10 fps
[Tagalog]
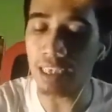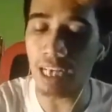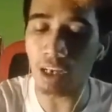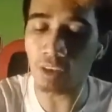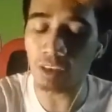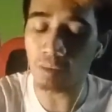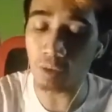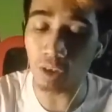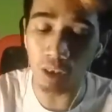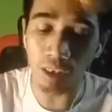Shoutout ko din
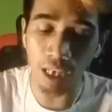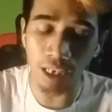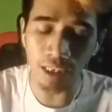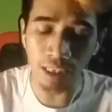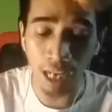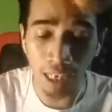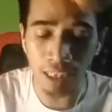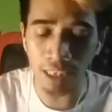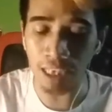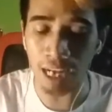po si Sir
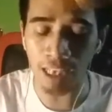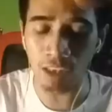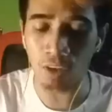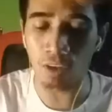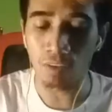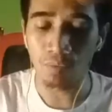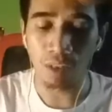Sunny Nicandro.